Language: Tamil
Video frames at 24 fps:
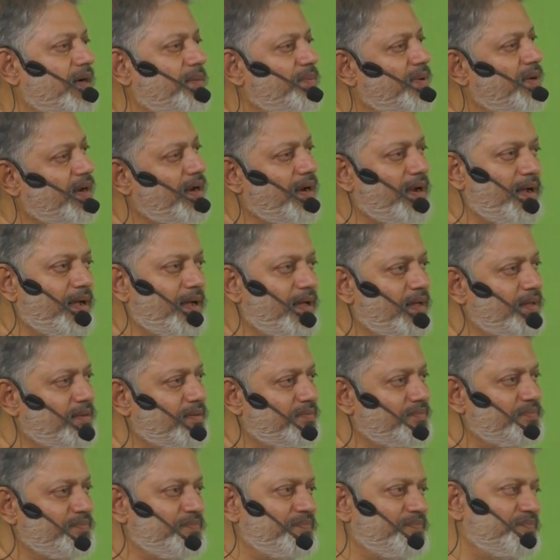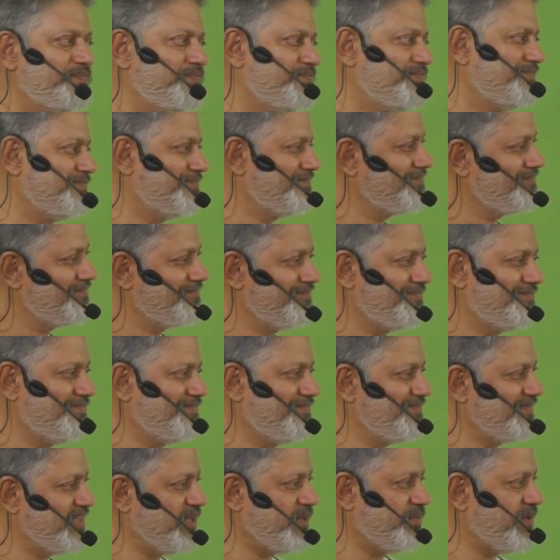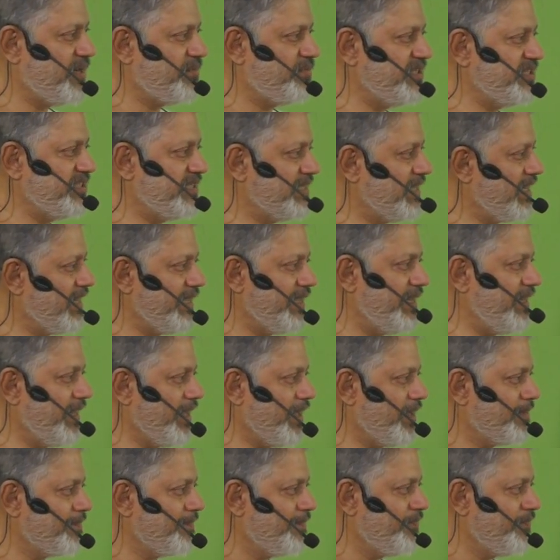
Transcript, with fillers: ஆட்படுறாங்க இந்த பிரபஞ்சத்தில் இல்லையா